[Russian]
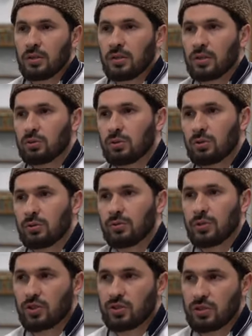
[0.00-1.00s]
который
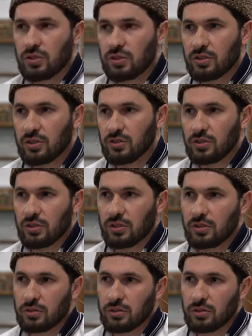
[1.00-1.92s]
внешне казался